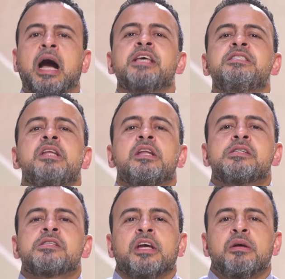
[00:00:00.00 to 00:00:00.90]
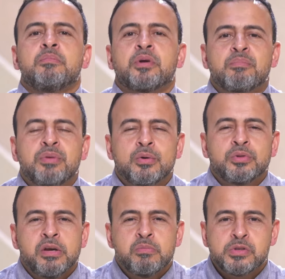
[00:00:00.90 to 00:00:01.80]
عايزين الناس تحب ربنا
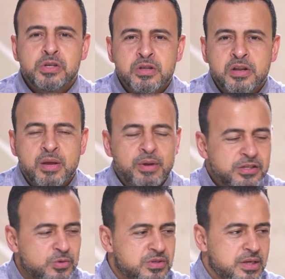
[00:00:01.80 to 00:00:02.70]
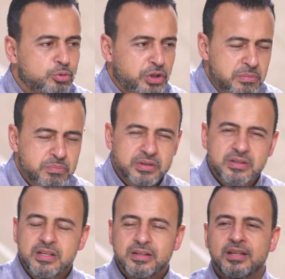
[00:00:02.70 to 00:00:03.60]
وتحب سيدنا النبي عليه الصلاه والسلام وتحب
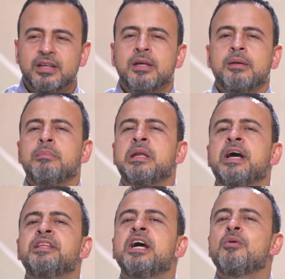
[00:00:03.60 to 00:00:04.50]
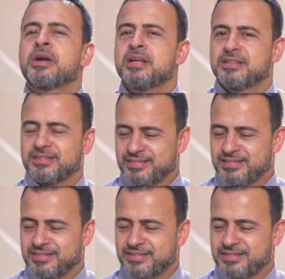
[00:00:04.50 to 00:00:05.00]
الدين بالهداوه كده